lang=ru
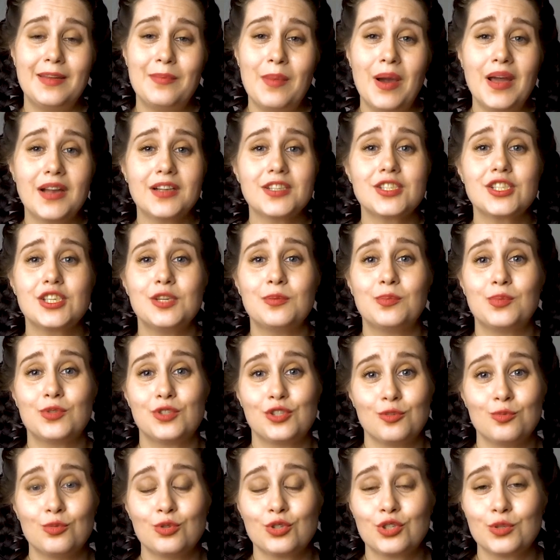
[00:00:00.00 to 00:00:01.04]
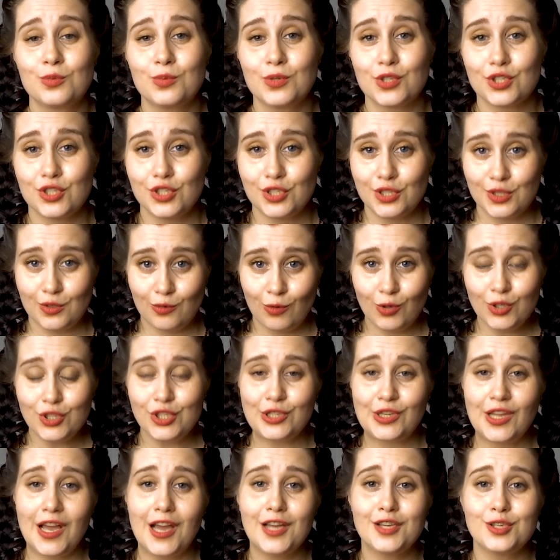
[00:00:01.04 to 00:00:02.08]
ремарочки, почему же большинство
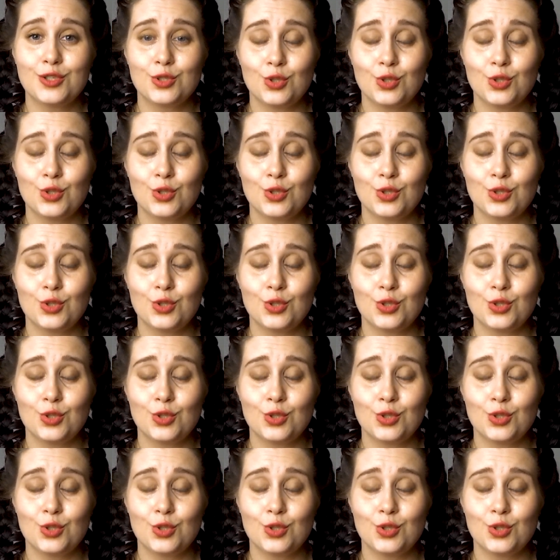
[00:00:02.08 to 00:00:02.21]
считает,